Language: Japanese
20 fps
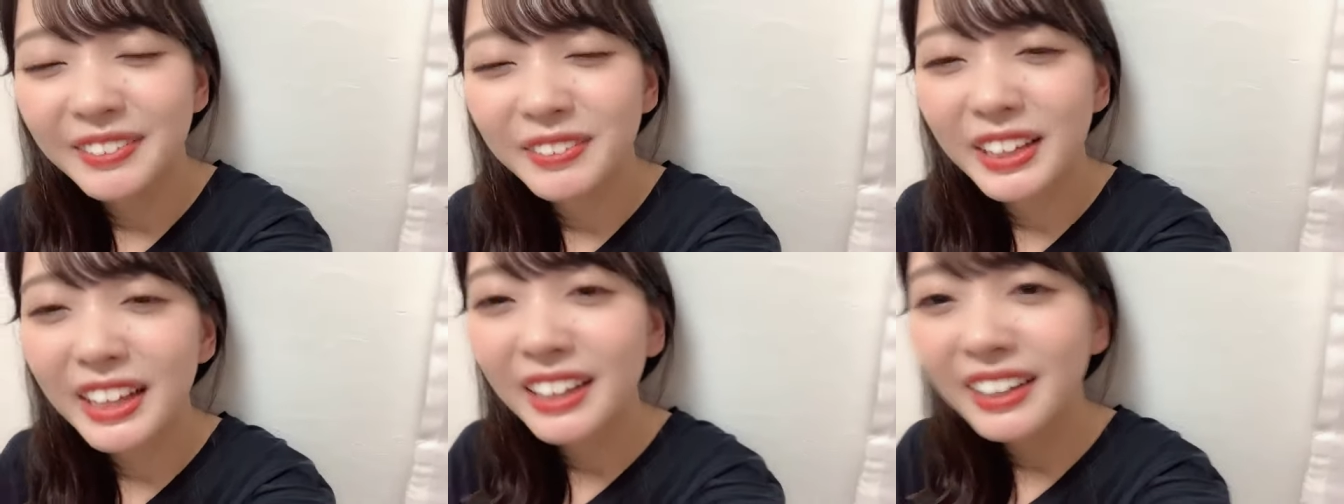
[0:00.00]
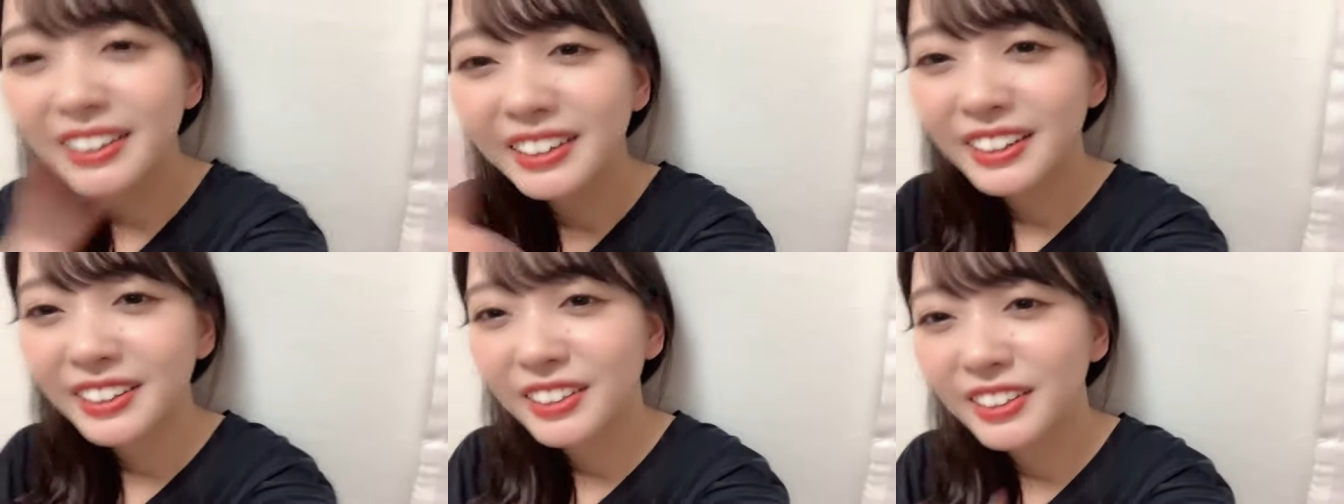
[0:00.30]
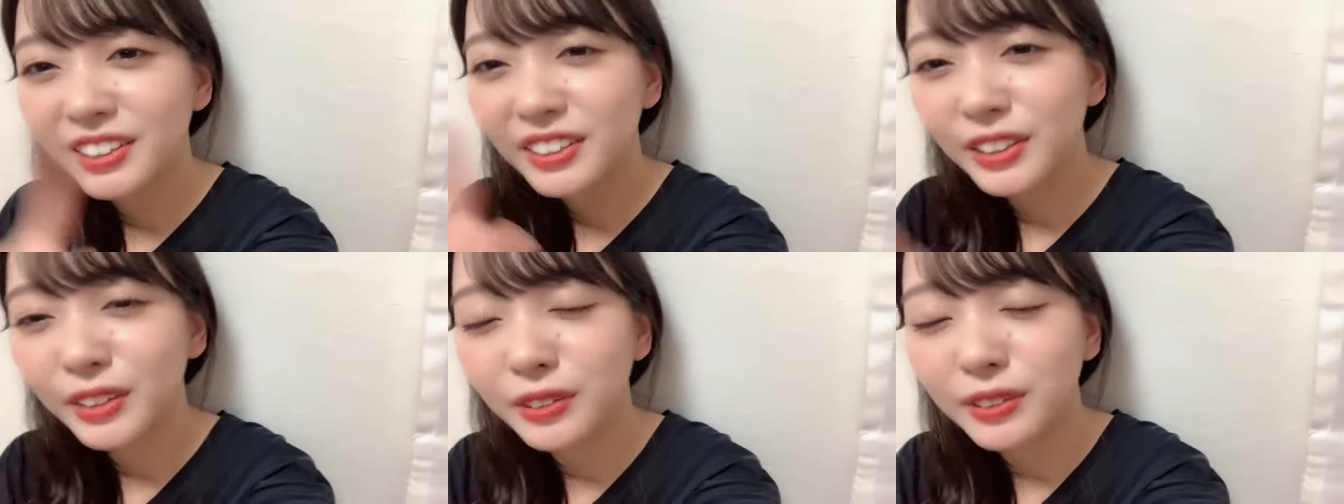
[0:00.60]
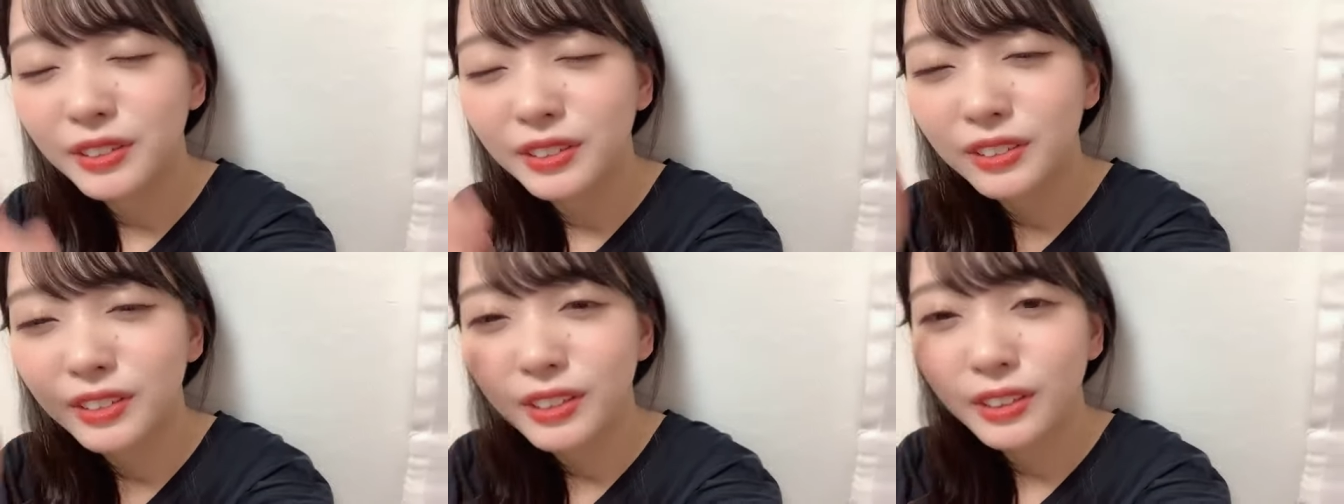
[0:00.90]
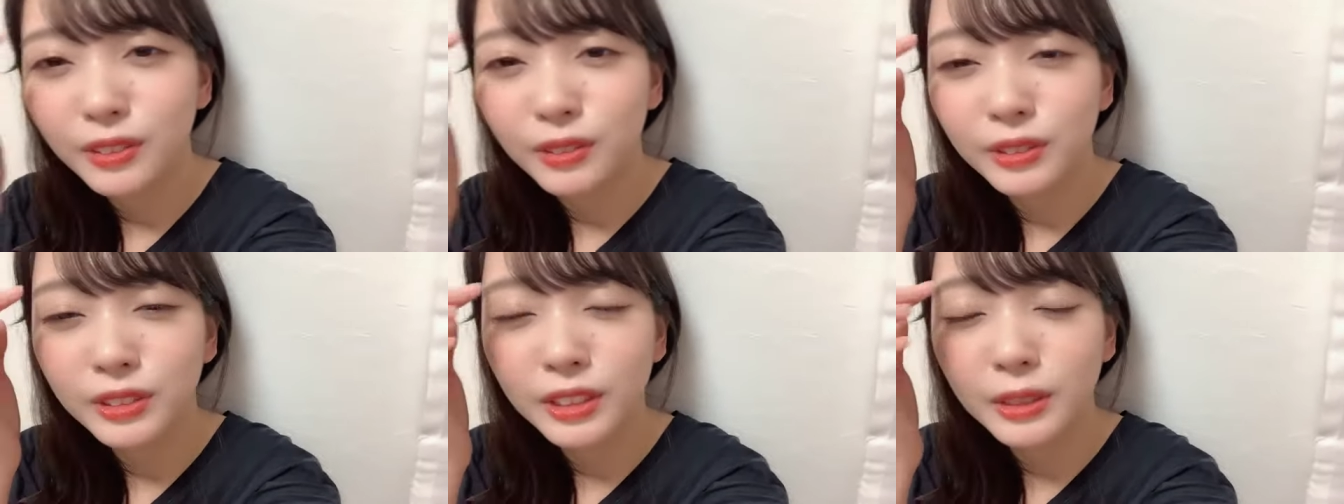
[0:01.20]
でも何回か来てくれた
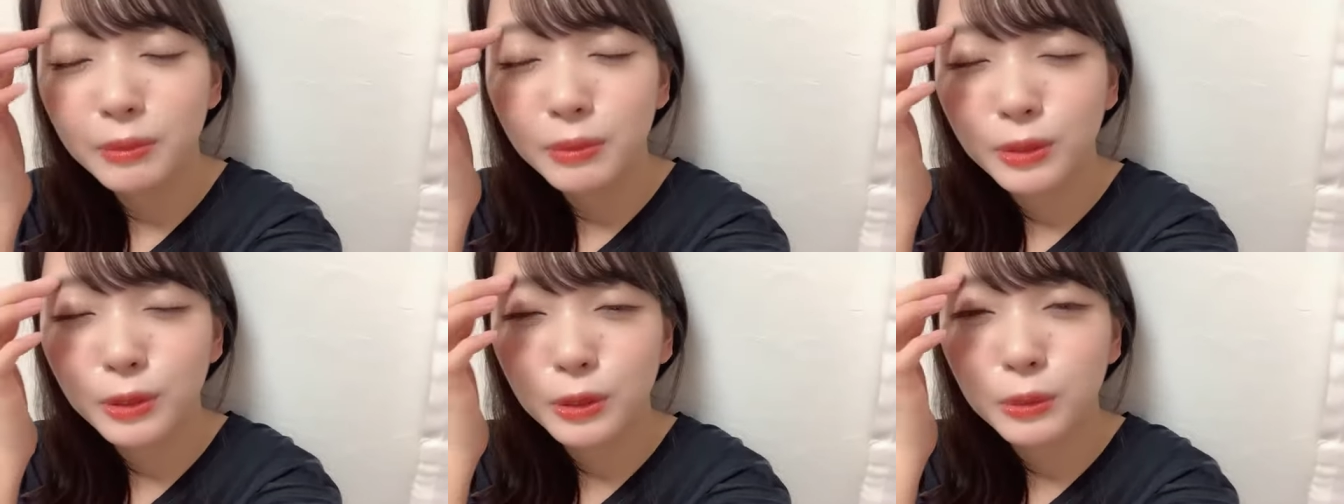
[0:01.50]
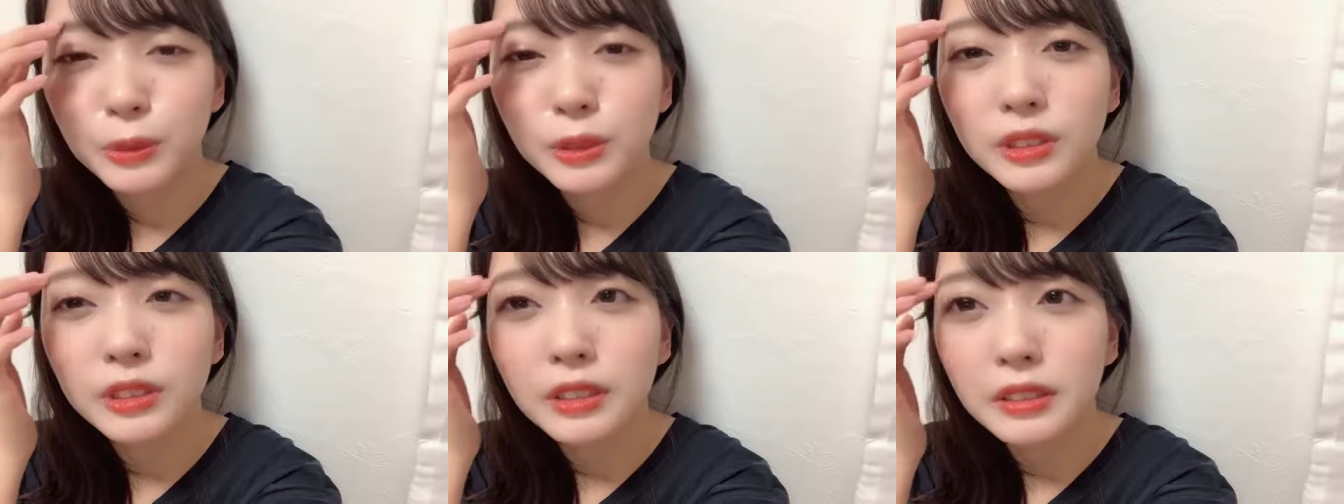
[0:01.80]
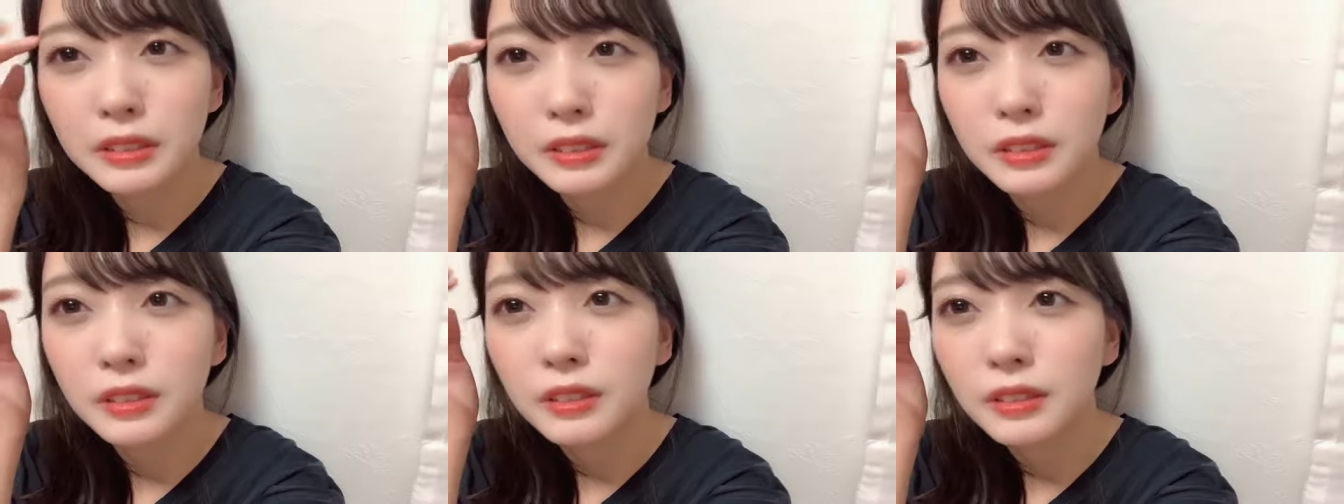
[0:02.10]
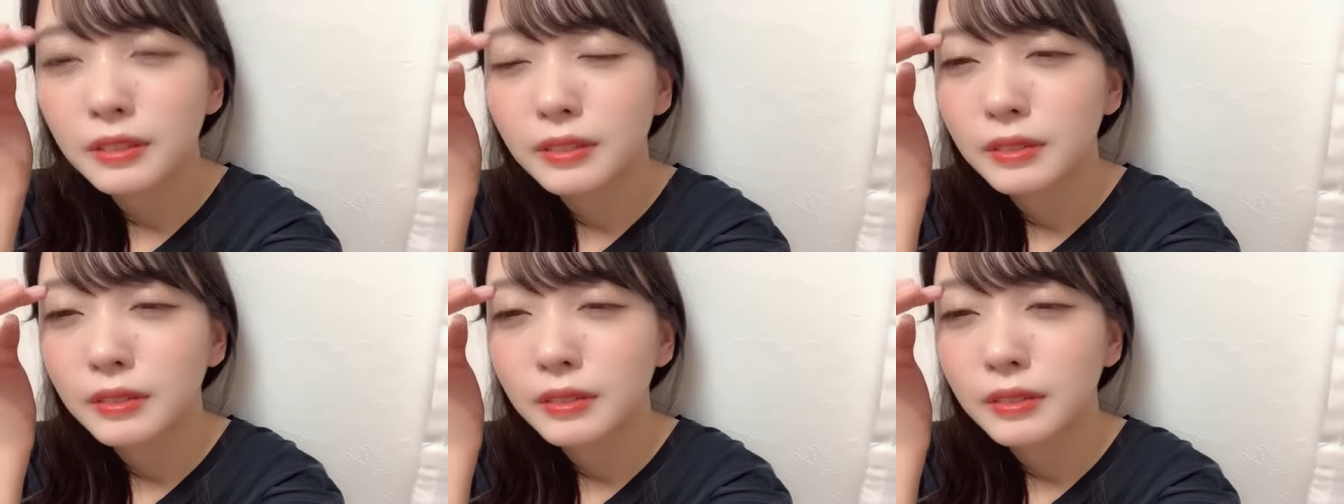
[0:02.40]
けど全部スムーズだったね